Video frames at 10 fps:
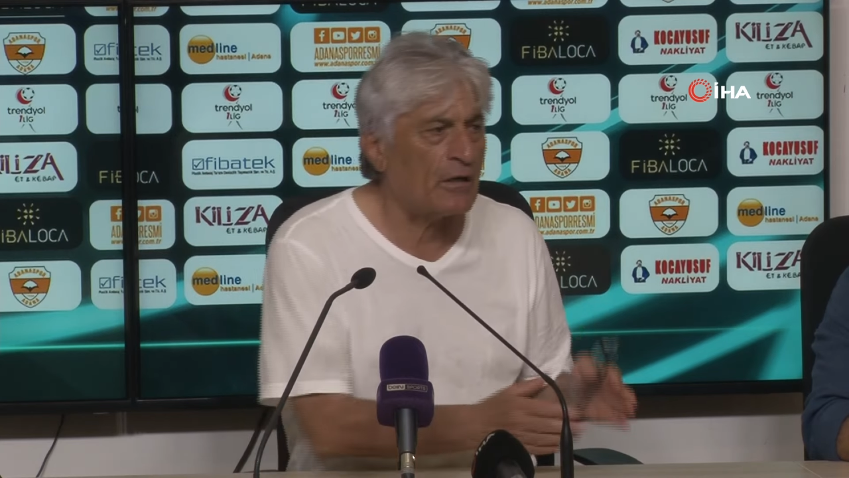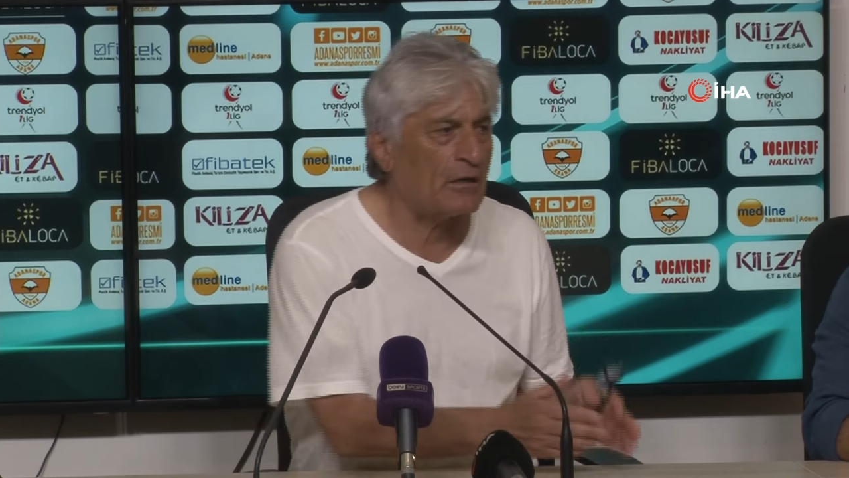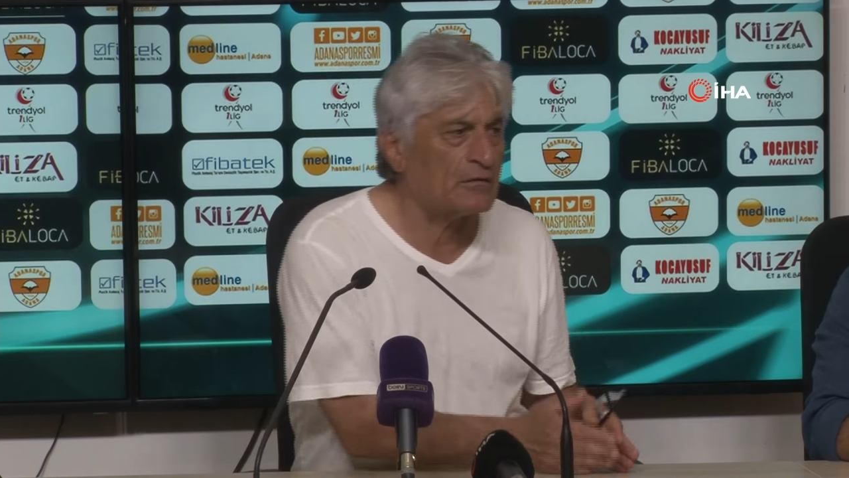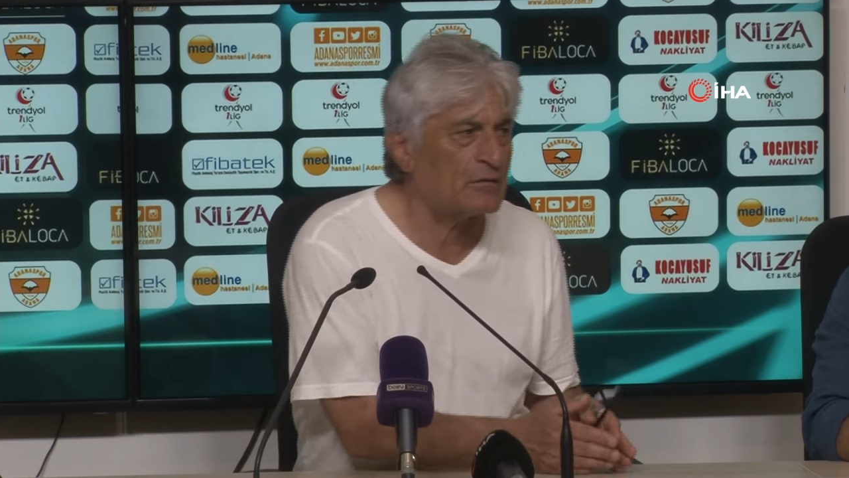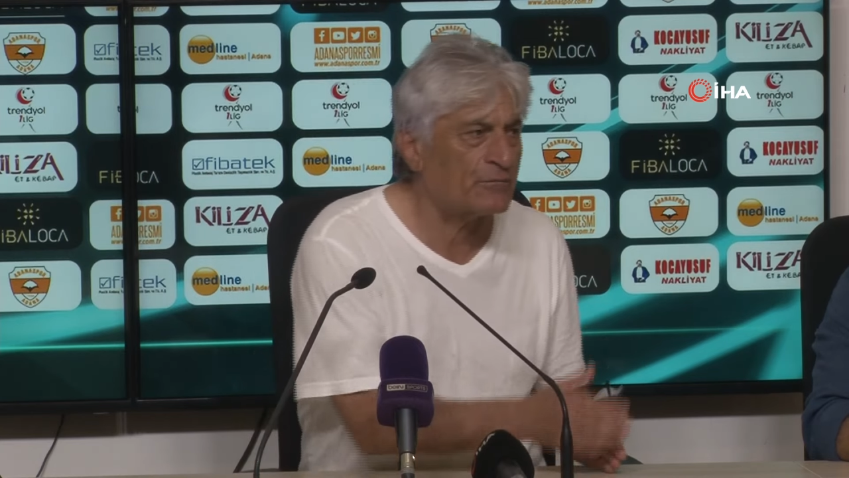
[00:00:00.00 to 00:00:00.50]

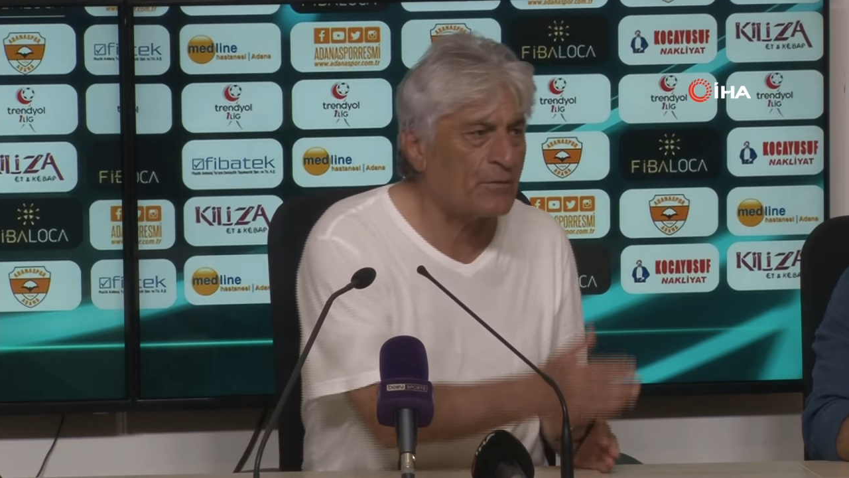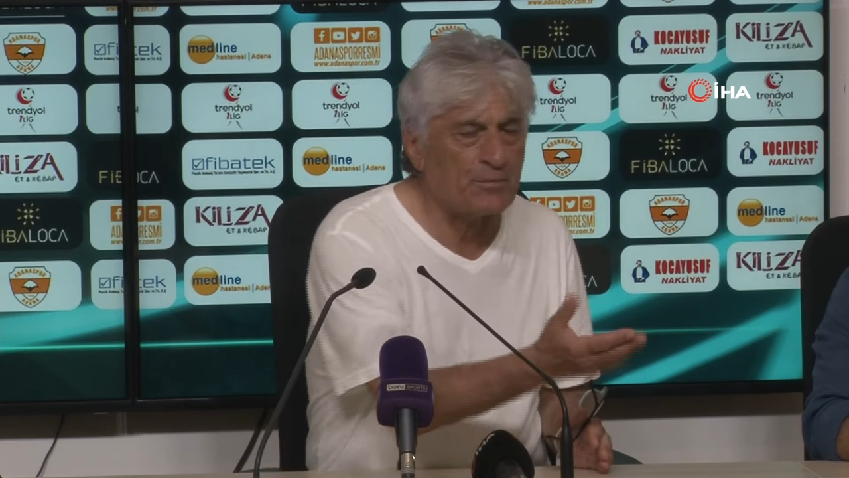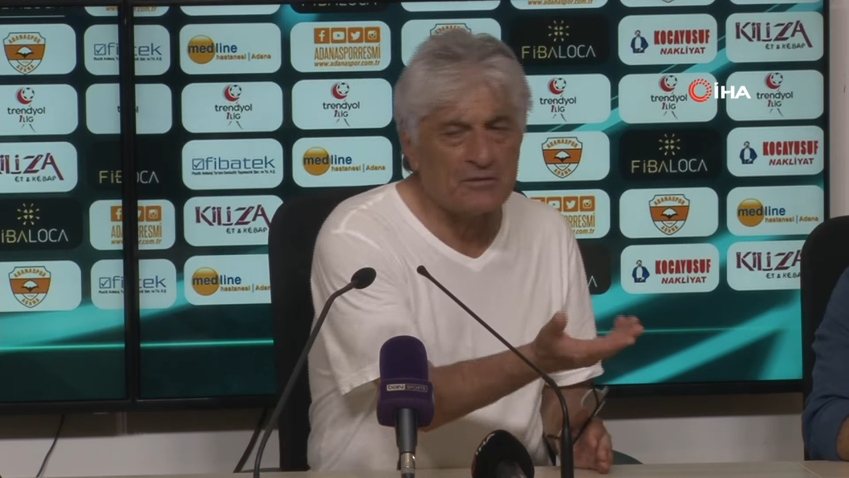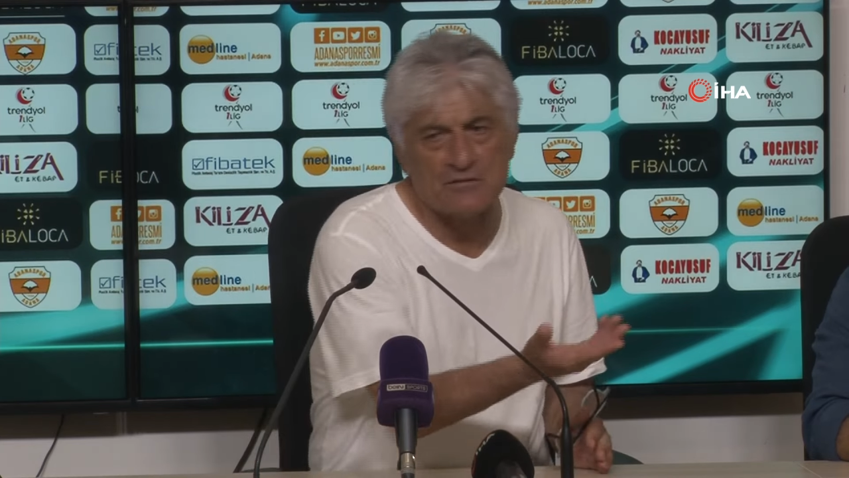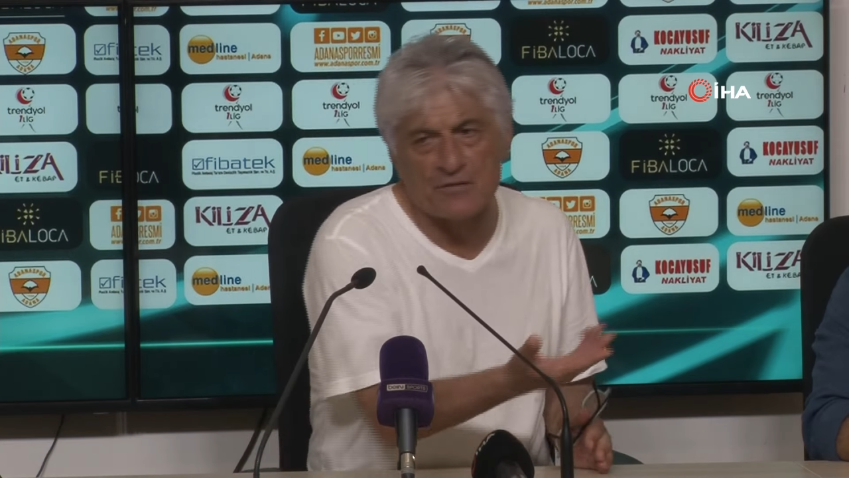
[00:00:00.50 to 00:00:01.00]
aldık ve
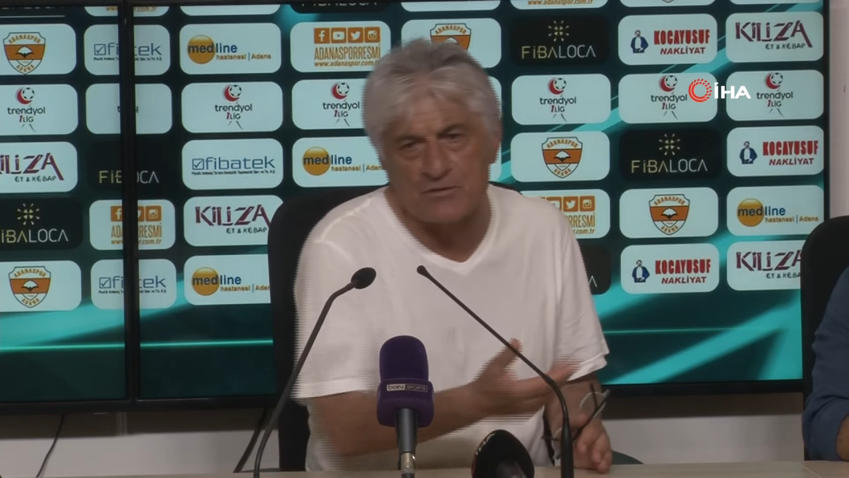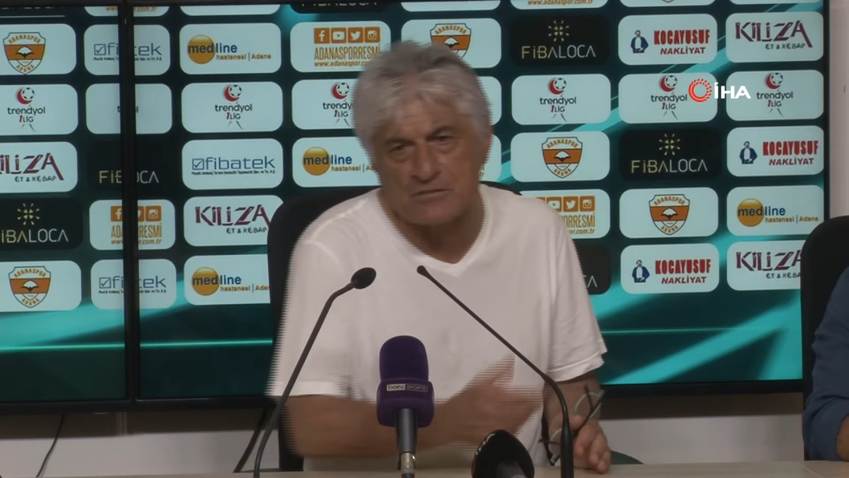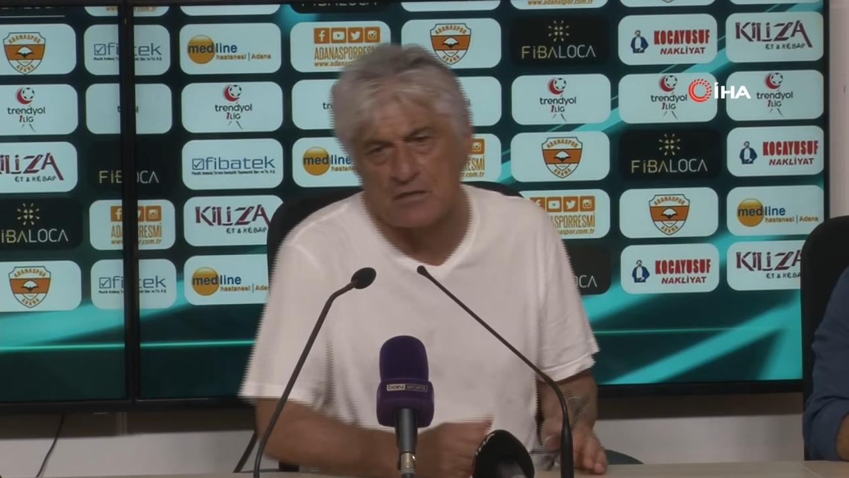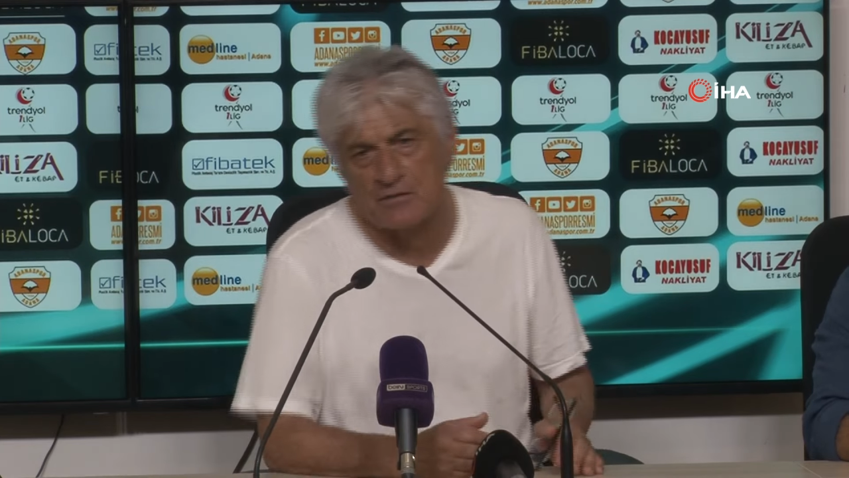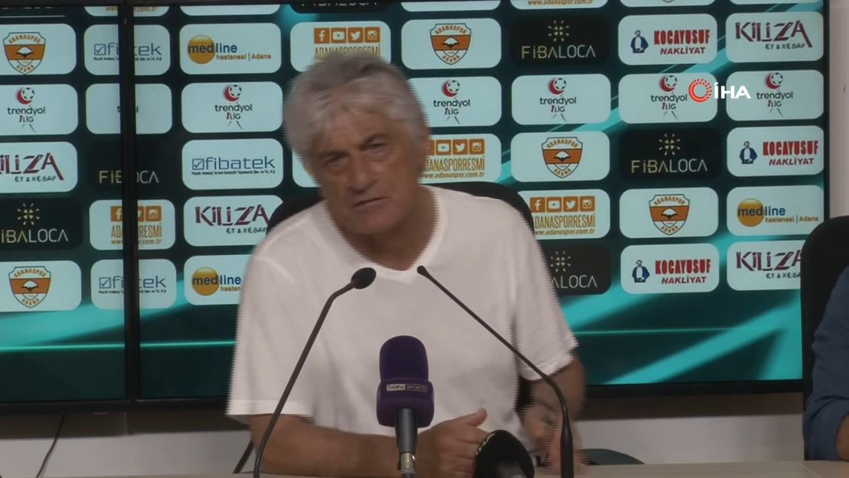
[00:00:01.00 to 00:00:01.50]
bir
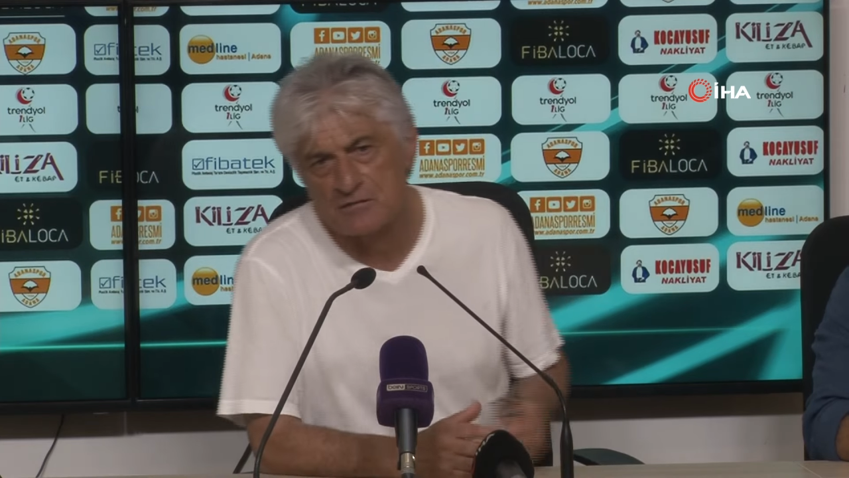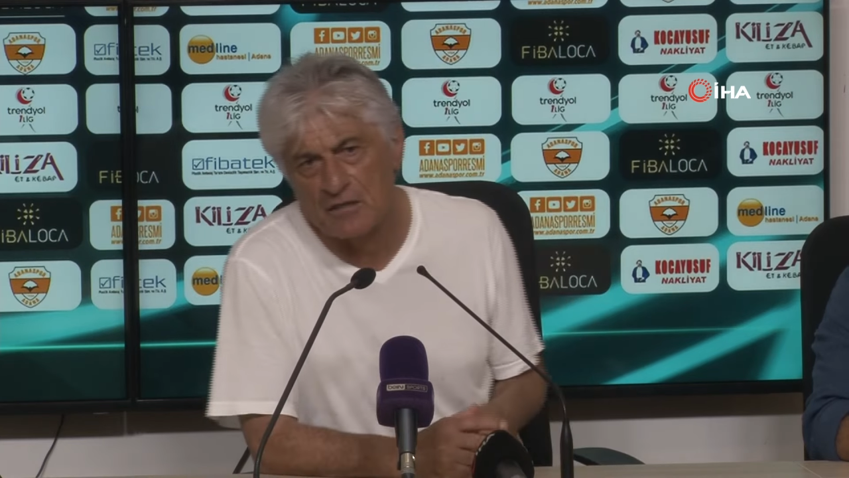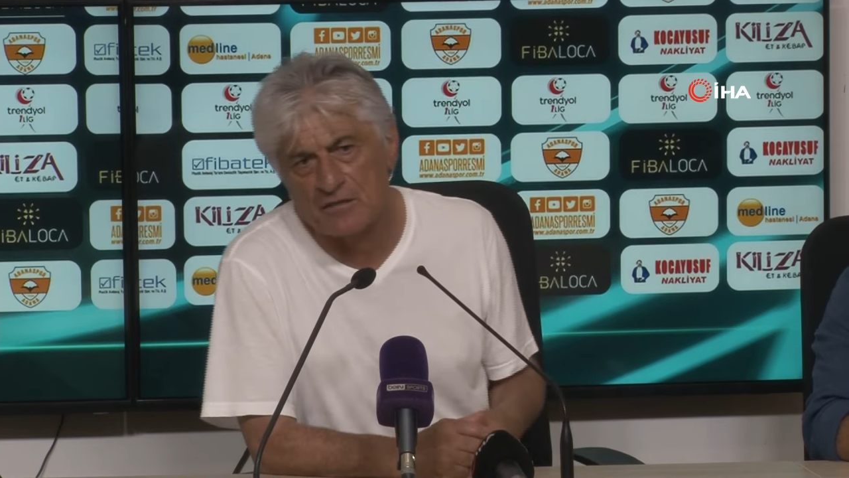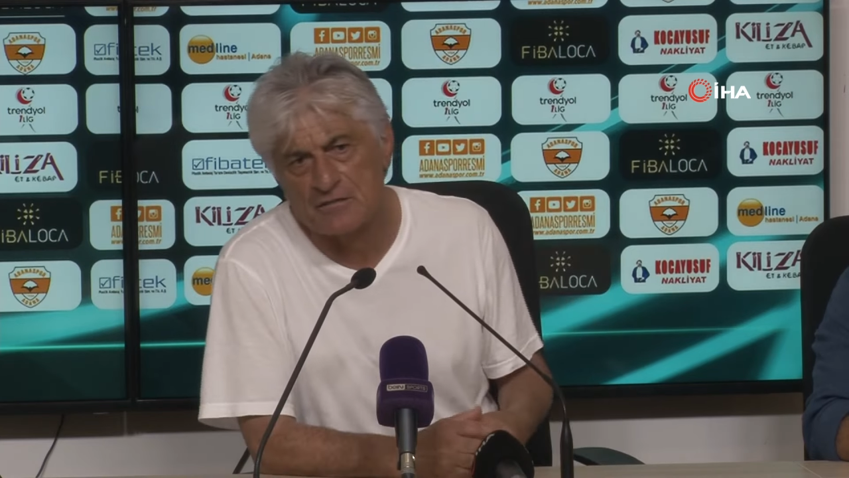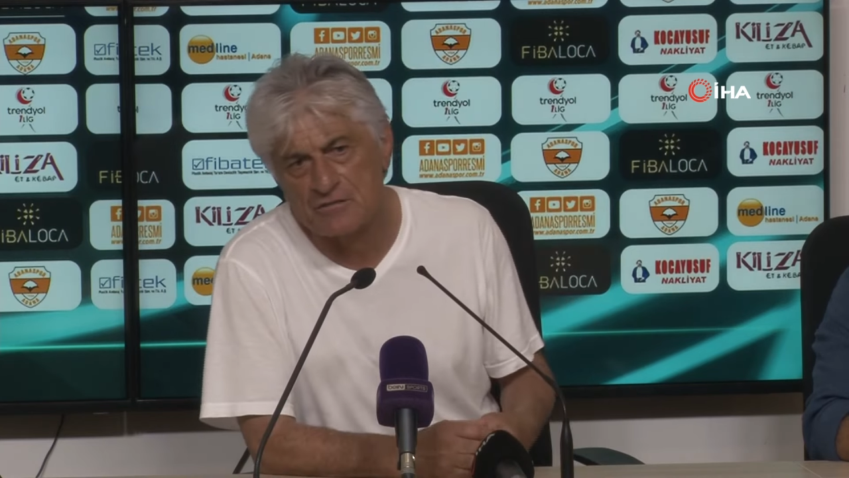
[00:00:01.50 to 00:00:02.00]
nefes aldık
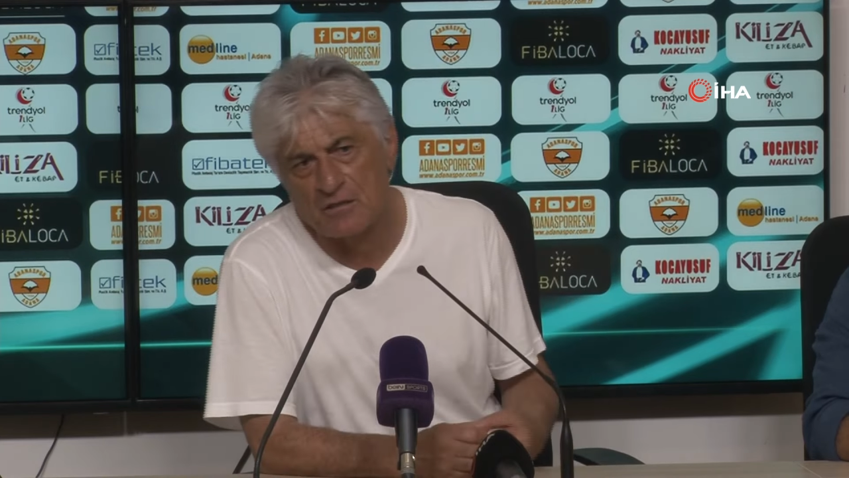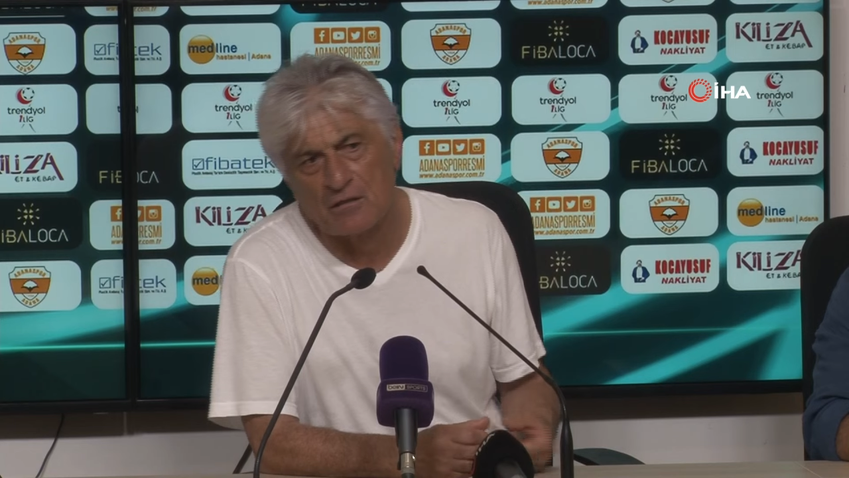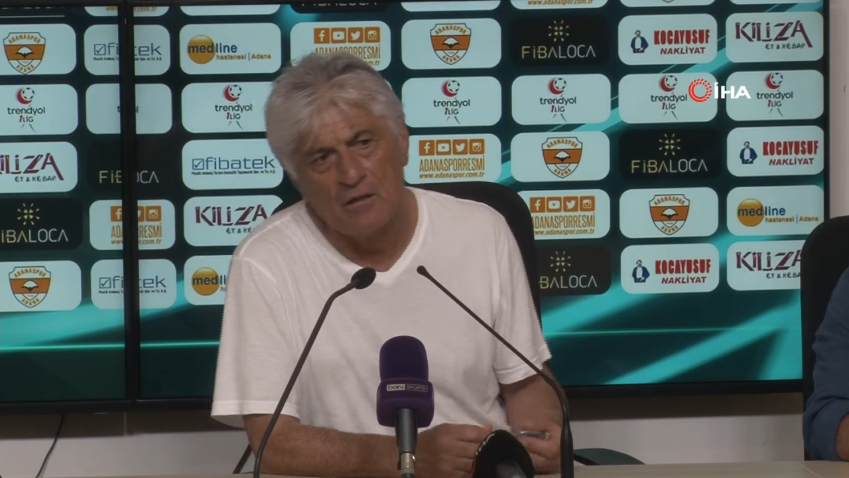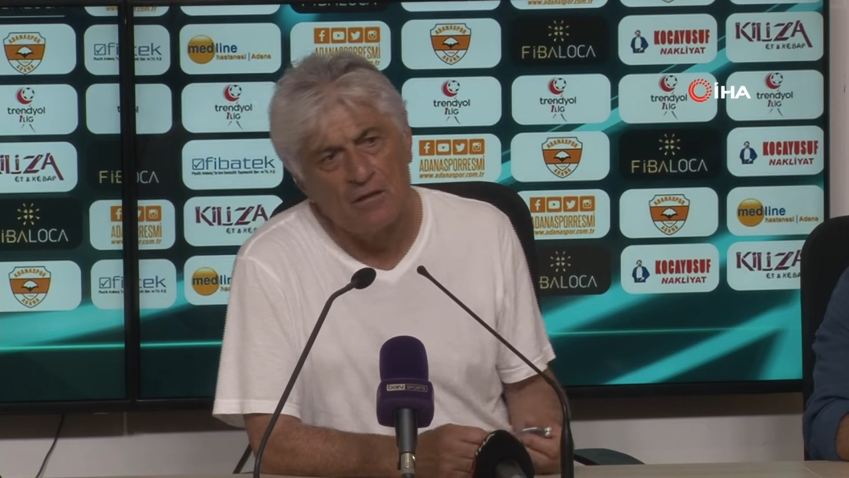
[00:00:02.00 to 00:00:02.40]
sadece.